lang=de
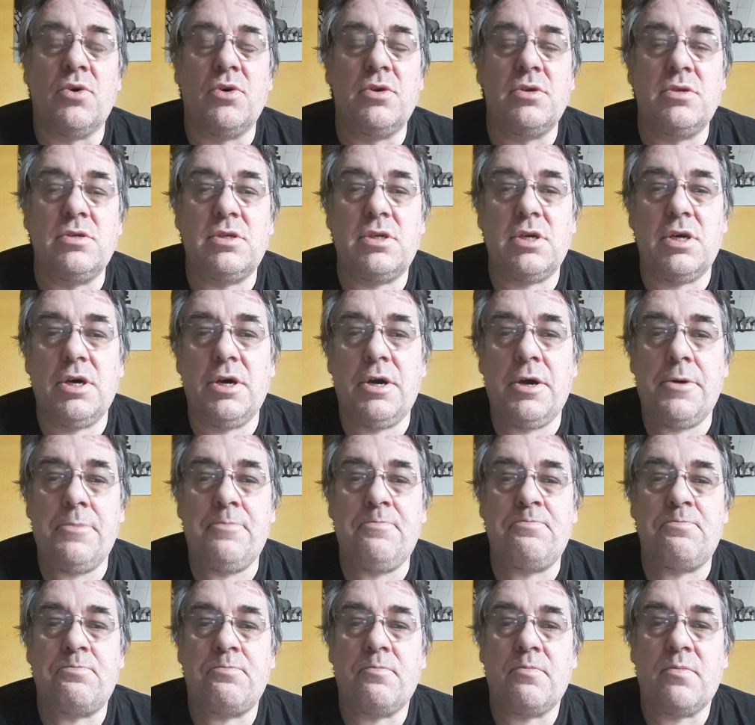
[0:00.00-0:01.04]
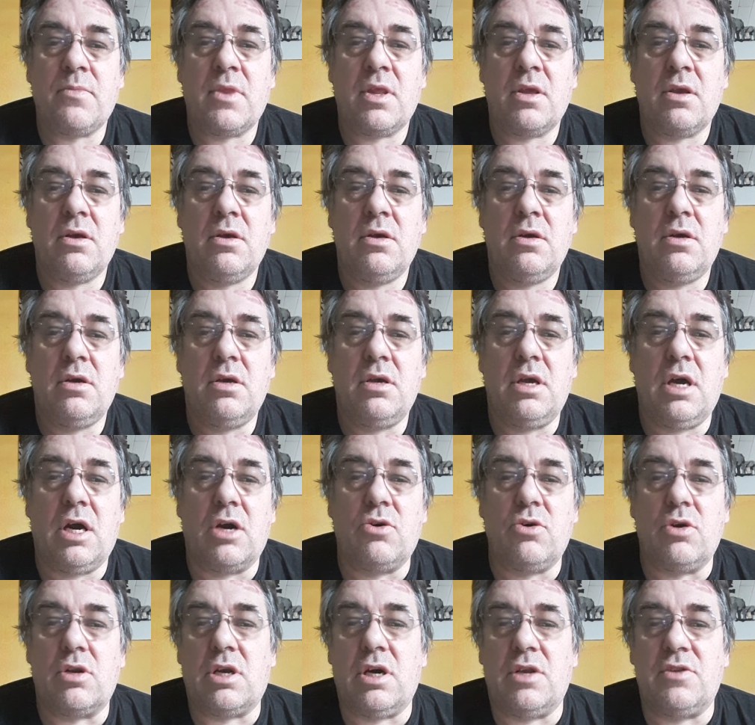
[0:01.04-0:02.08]
und ähm, ja
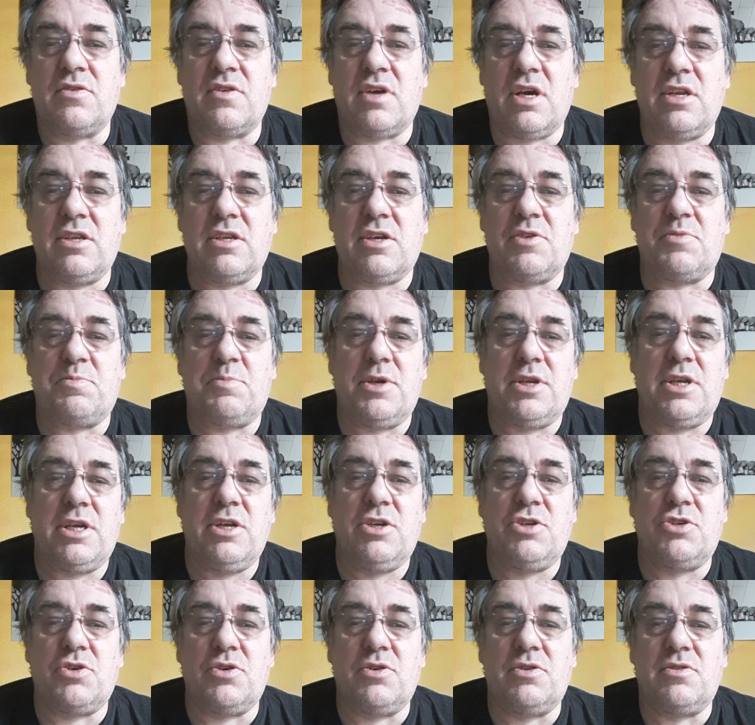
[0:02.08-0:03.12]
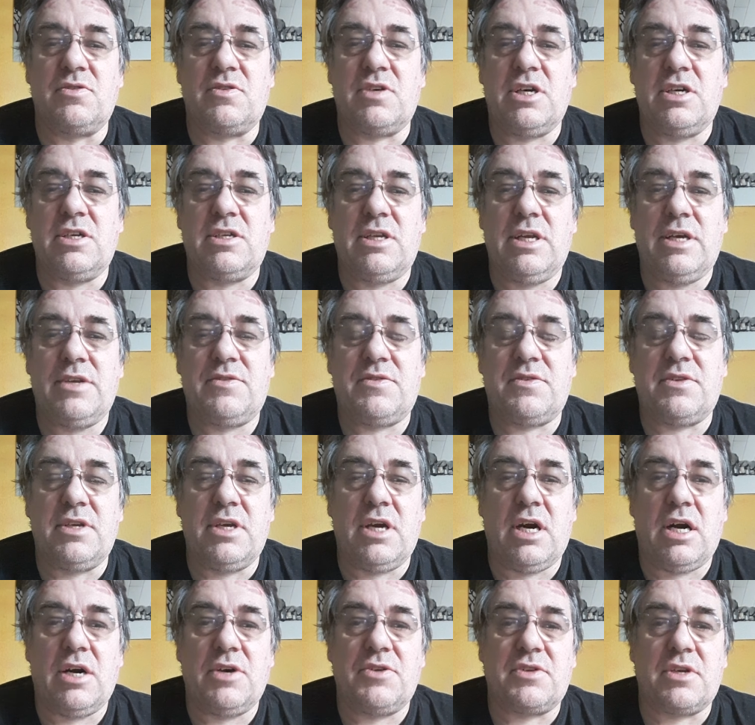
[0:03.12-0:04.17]
gut, kann sein, dass bei denen schon seit letzten
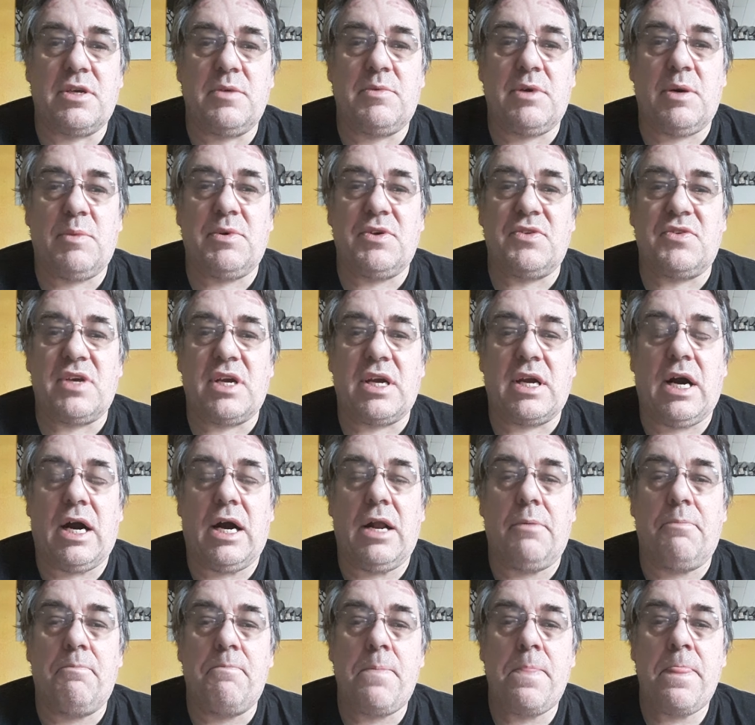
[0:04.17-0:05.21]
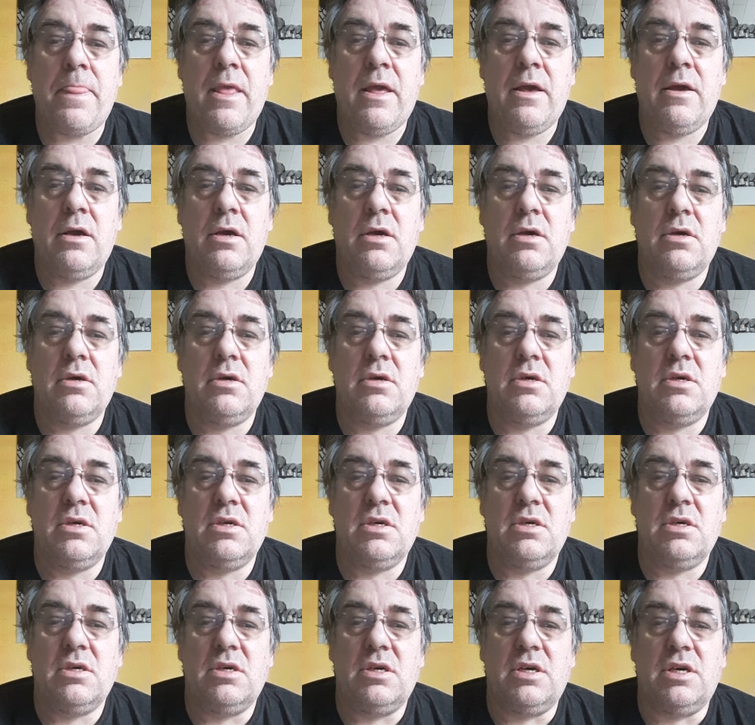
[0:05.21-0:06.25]
Jahr es gibt, aber ist egal.
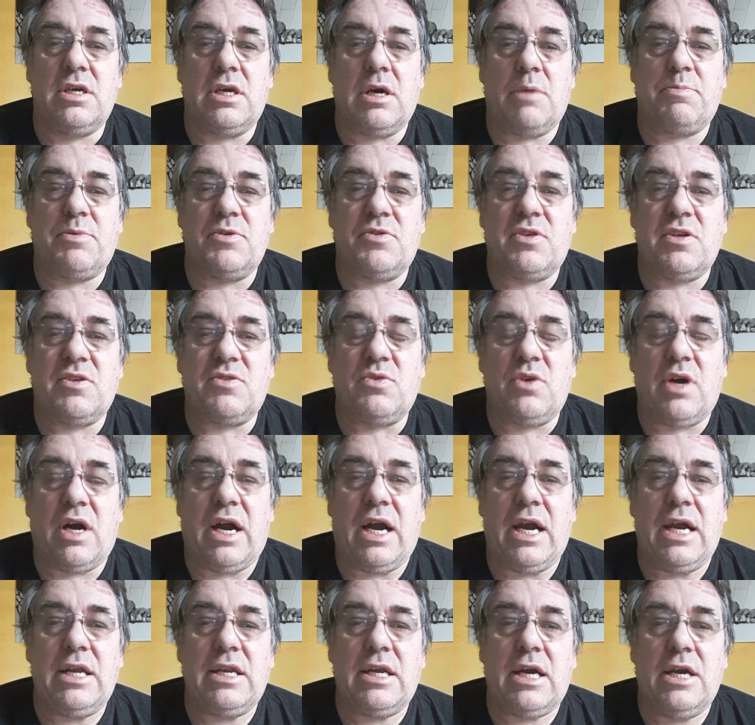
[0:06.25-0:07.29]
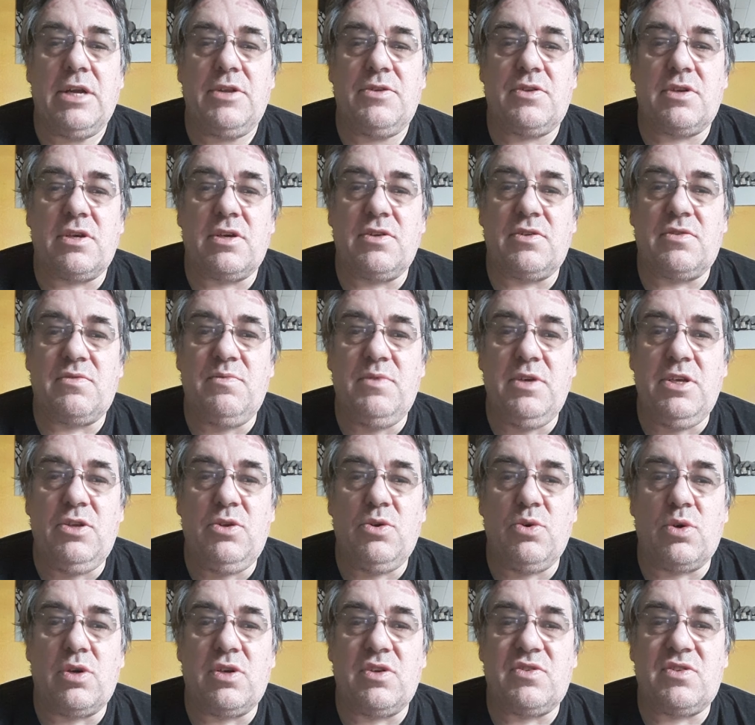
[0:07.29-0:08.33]
Ich habe bis jetzt nur ein einziges
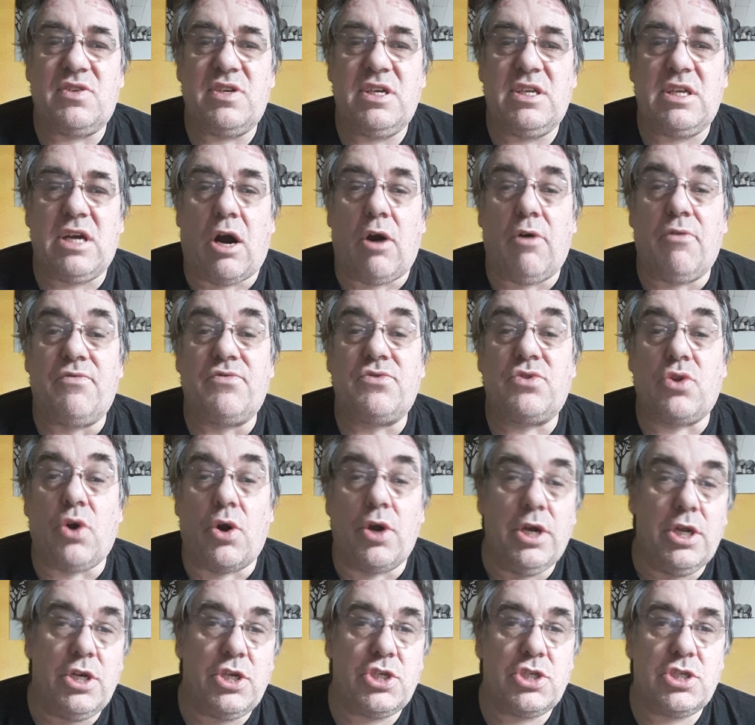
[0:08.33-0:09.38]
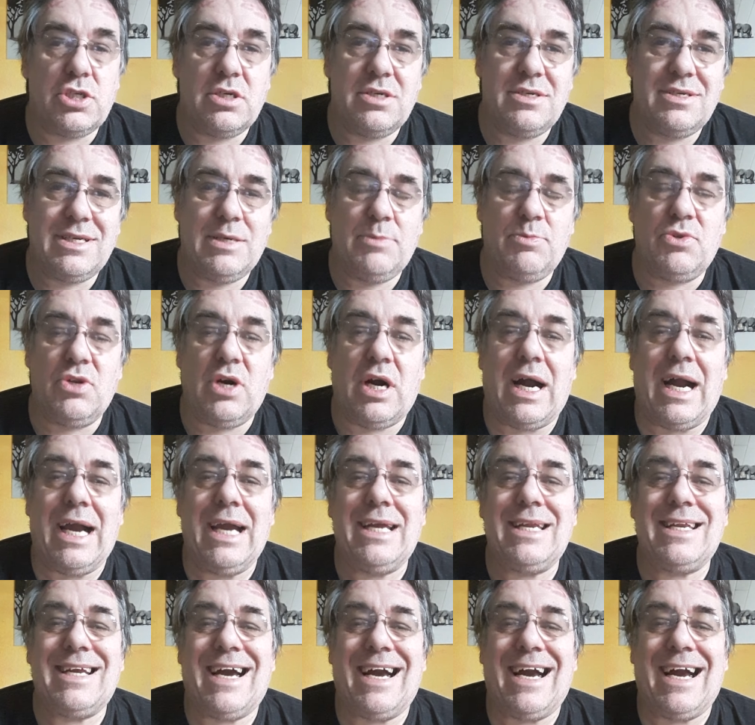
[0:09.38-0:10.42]
Video gesehen auf Deutsch. Es gibt nur
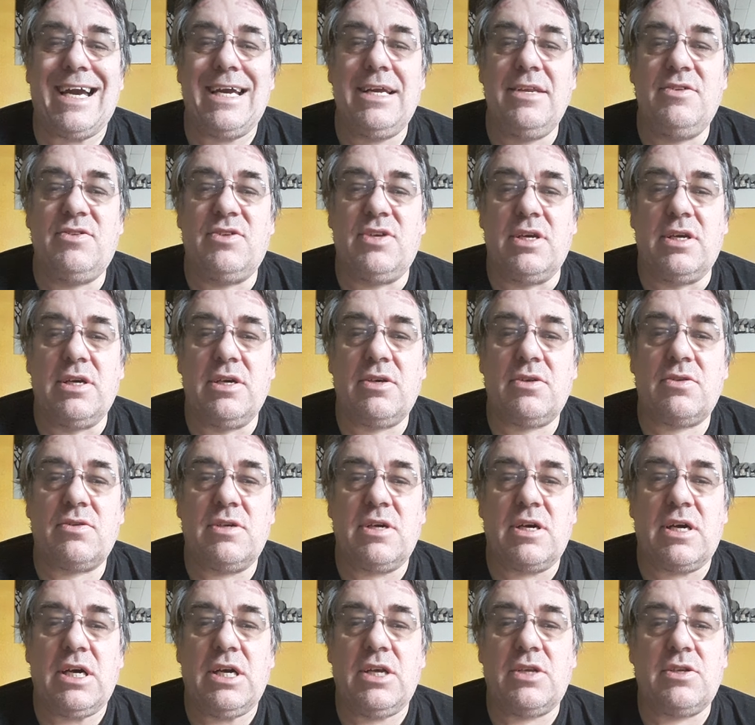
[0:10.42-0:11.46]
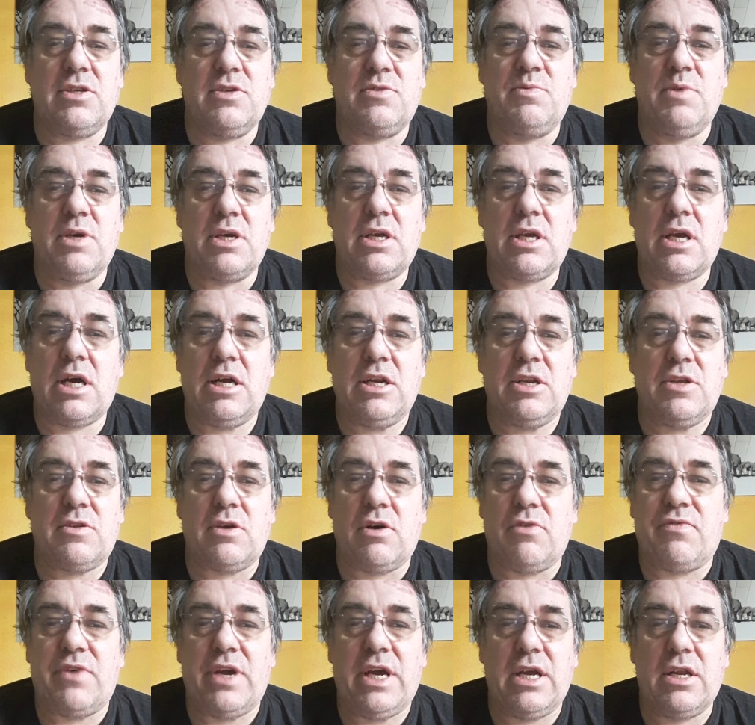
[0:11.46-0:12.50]
ein einziges. Der Rest ist wirklich alles
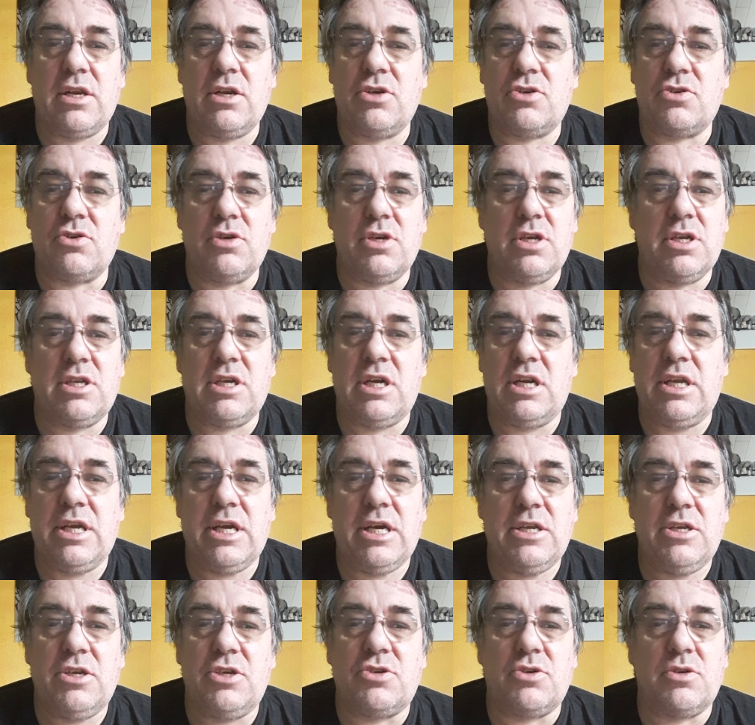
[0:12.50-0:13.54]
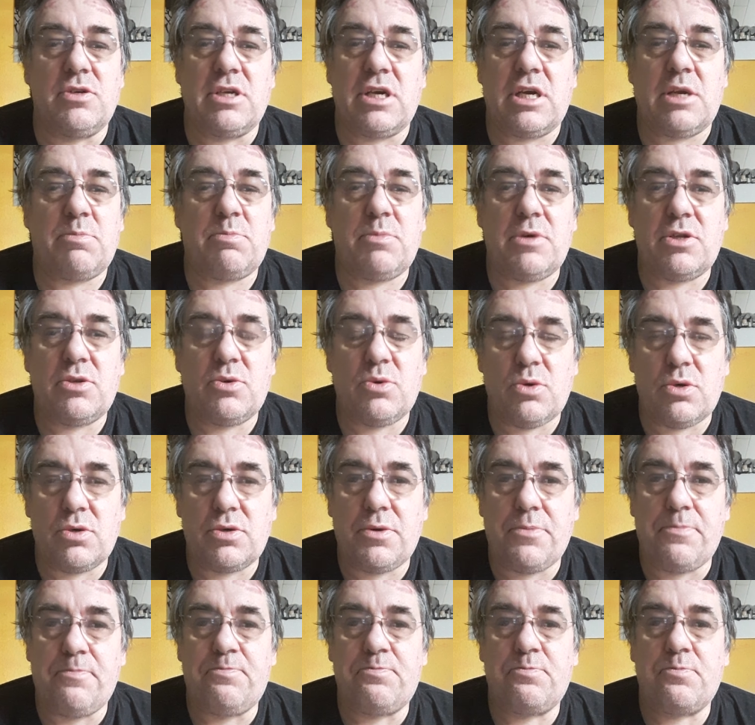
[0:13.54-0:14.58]
auf Englisch und Italienisch und rett mich tot.